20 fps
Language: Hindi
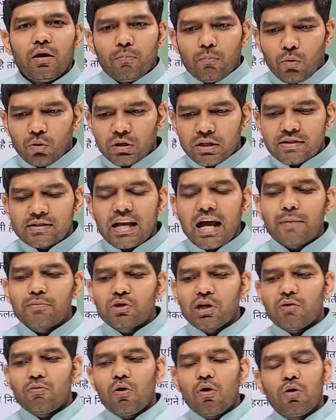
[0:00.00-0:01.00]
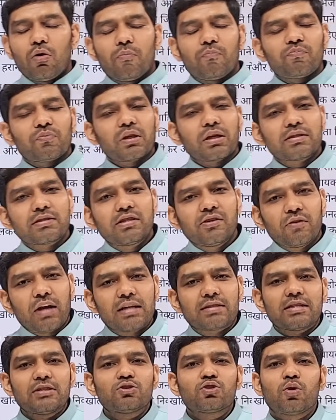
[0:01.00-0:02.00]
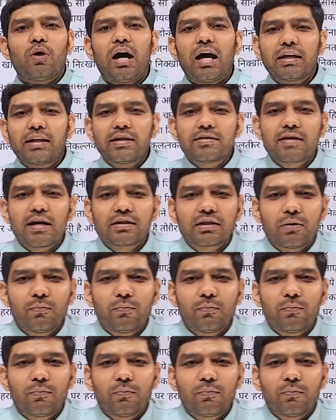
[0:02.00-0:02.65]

मोदी साहब जो है वो शिवराज सिंह चौहान के साथ